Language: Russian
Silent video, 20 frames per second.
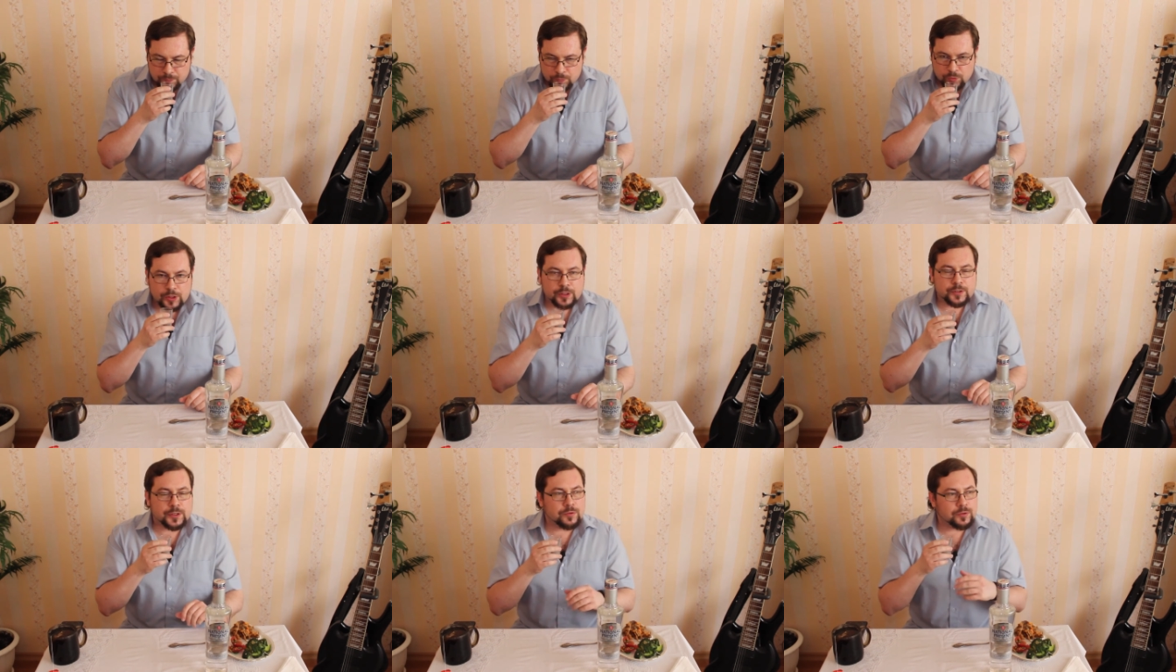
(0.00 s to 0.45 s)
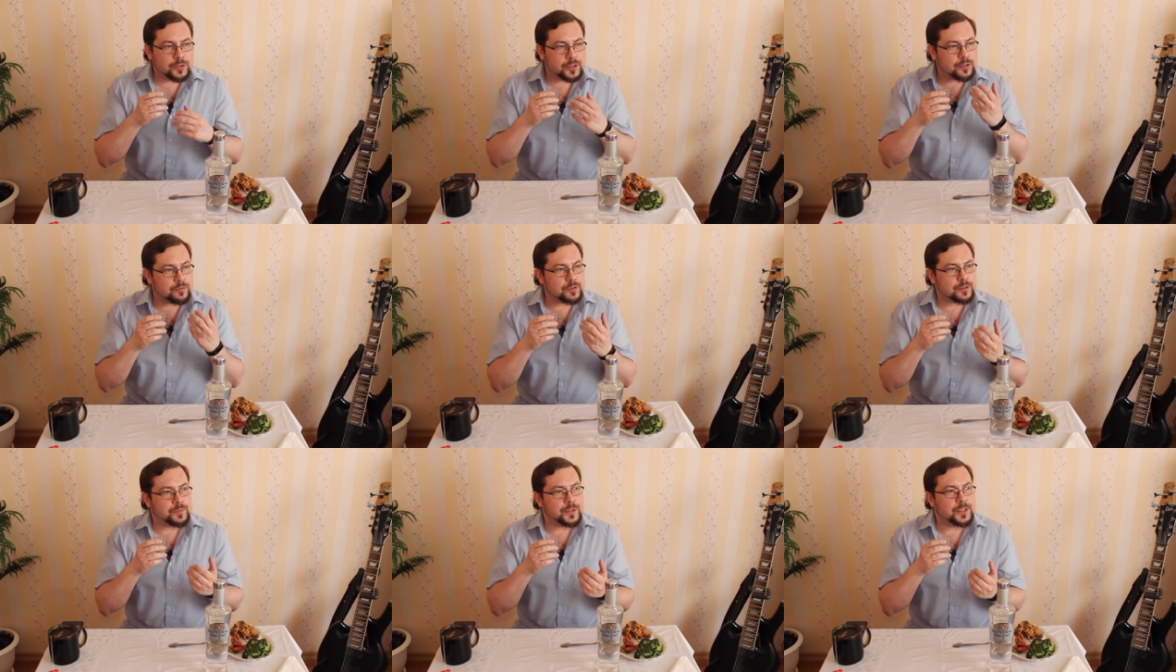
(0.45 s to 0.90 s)
Ну или ты его
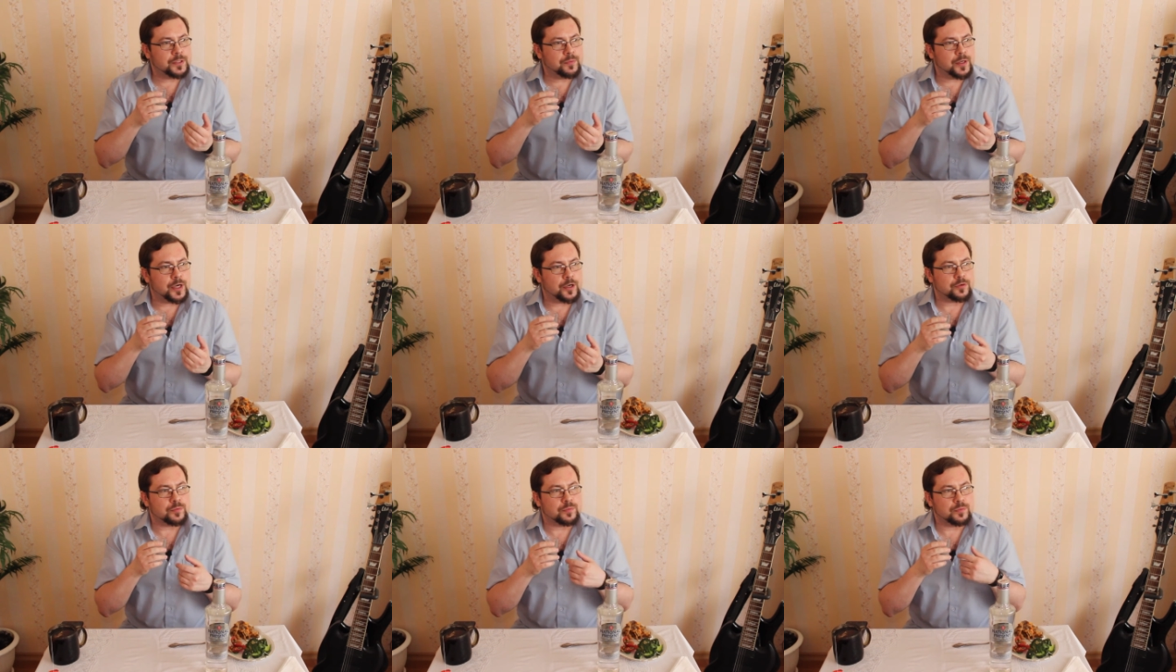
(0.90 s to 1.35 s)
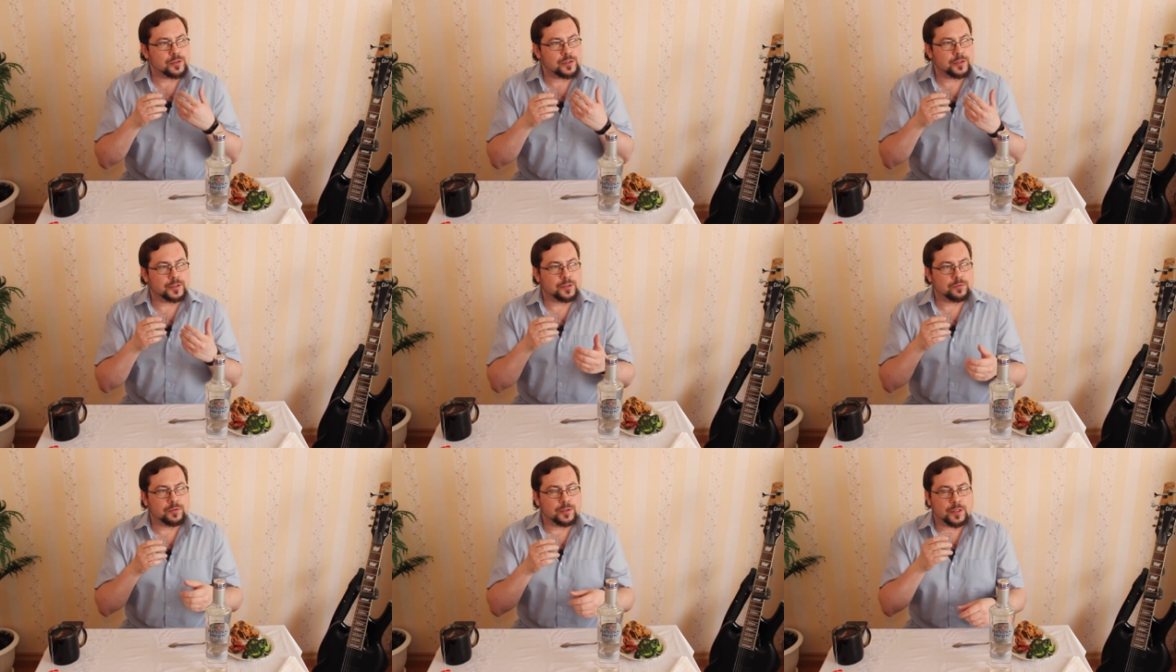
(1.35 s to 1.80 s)
так воспринимаешь
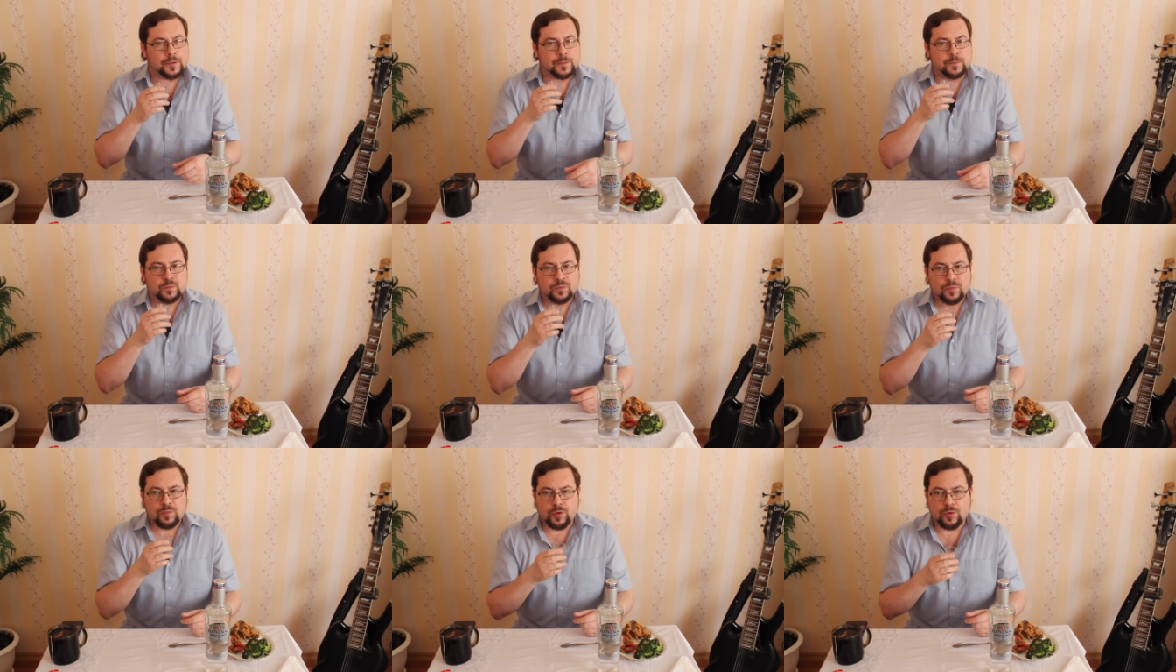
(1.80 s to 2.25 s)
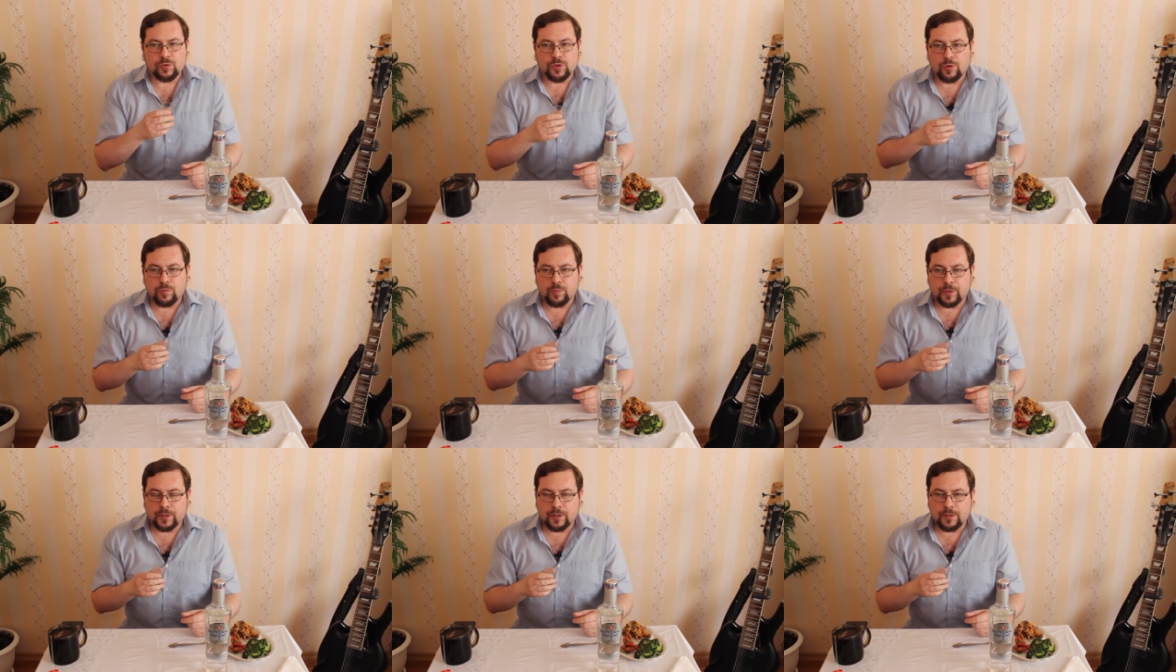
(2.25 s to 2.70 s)
после того, как уже
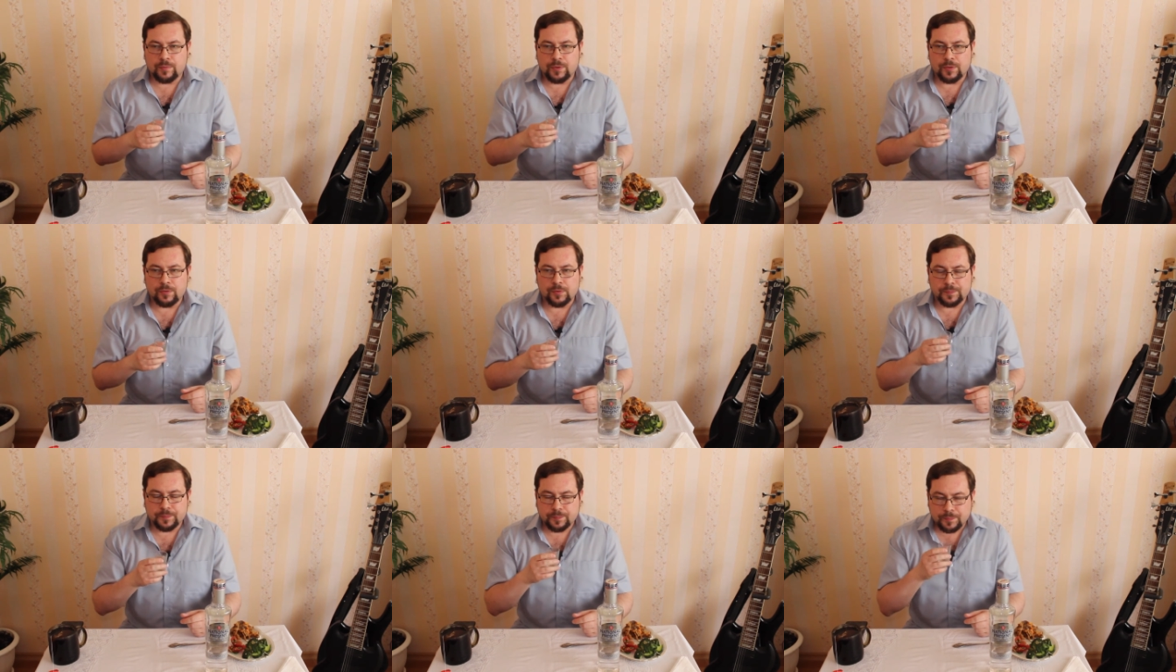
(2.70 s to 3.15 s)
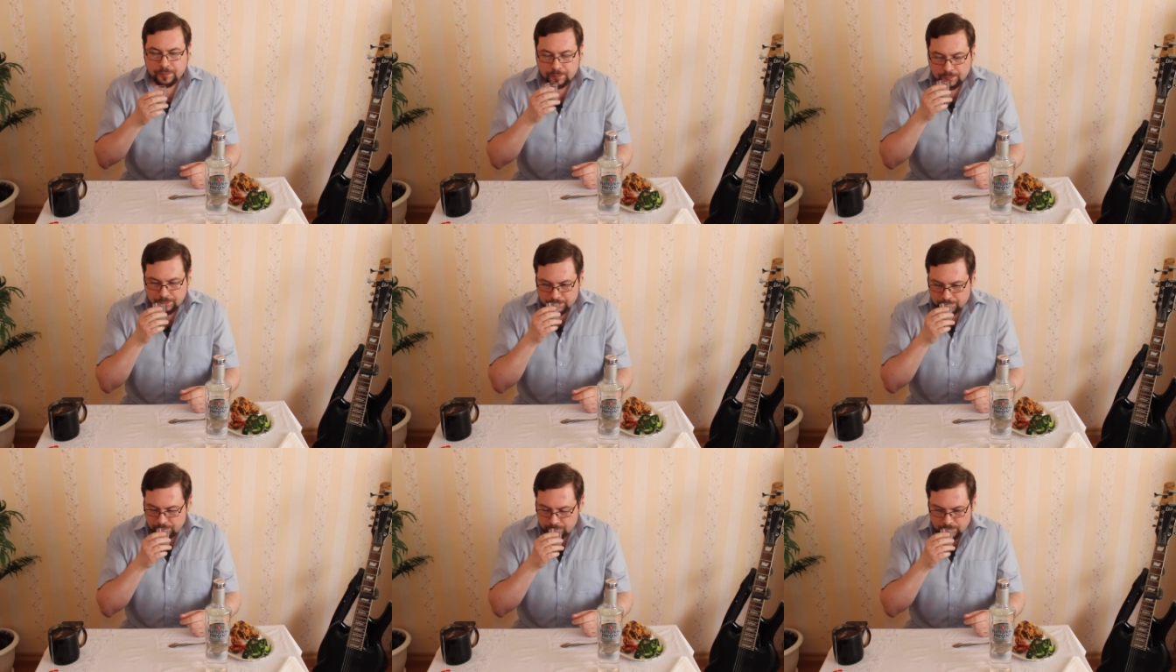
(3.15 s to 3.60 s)
употребил.
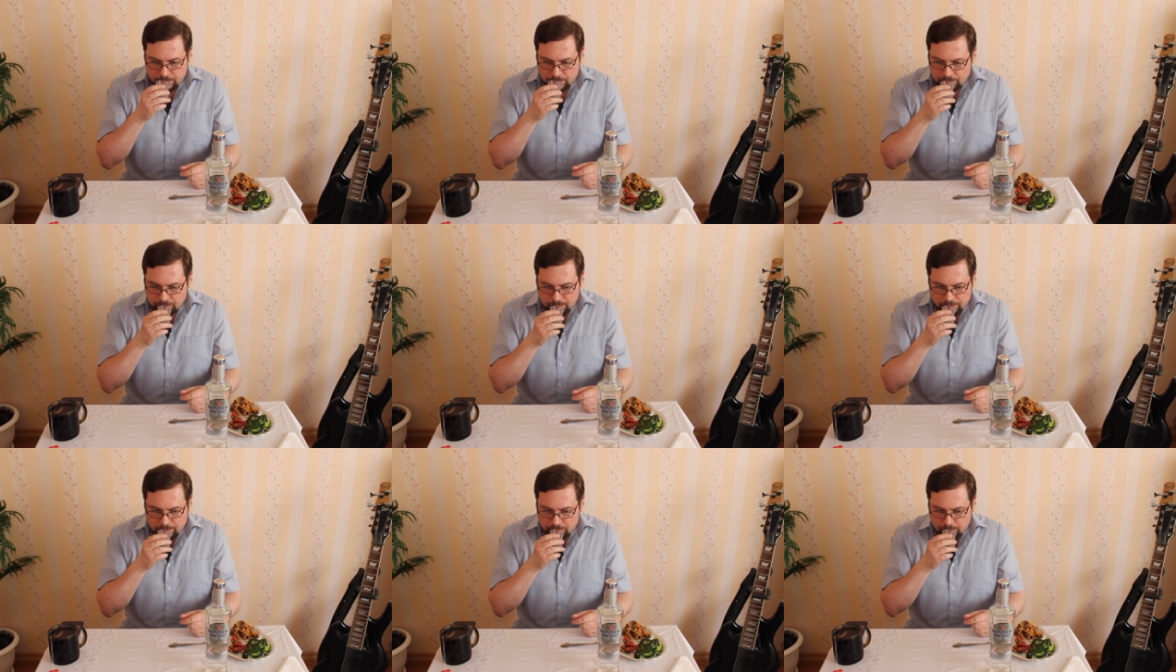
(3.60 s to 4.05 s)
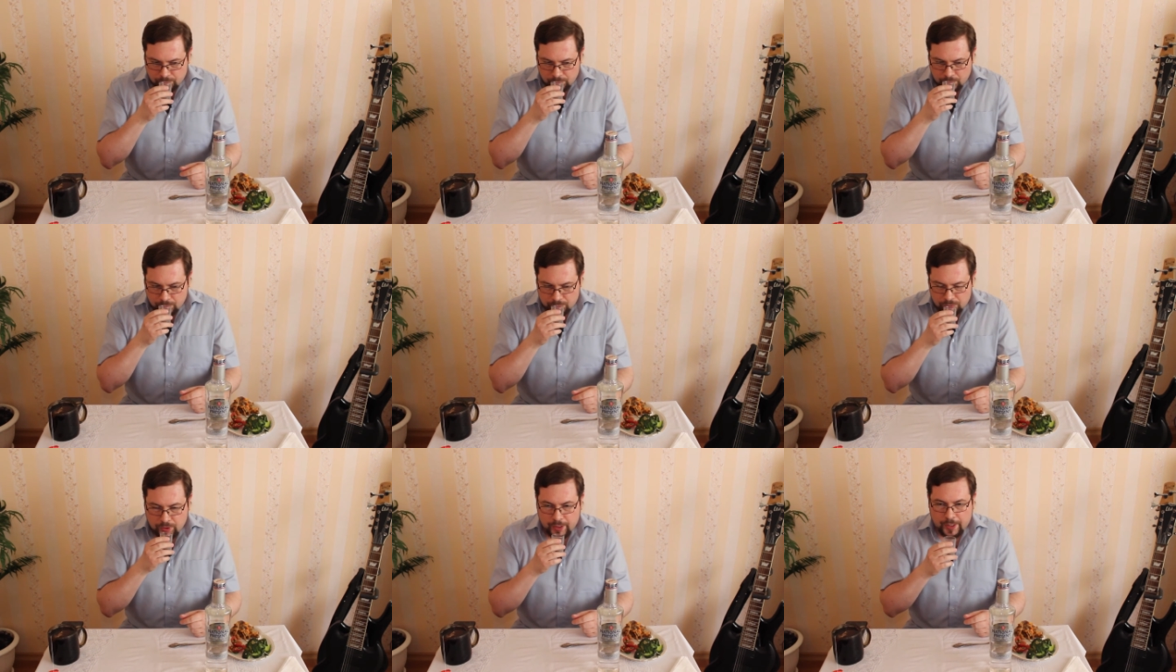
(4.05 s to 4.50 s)

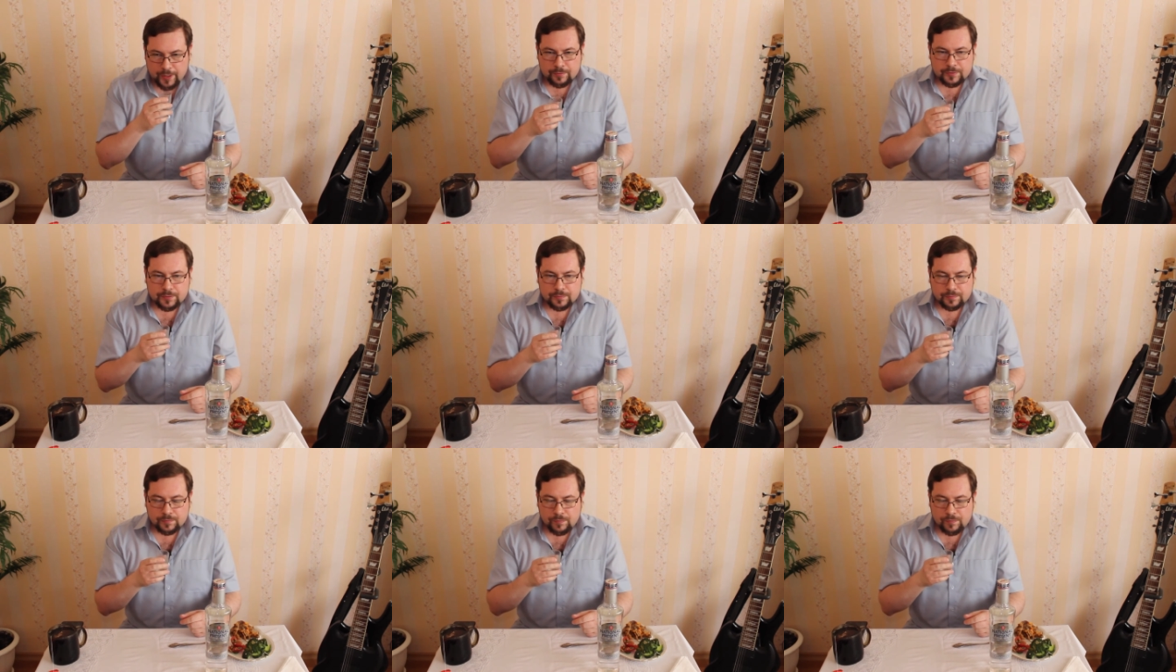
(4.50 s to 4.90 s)
Ну кайф.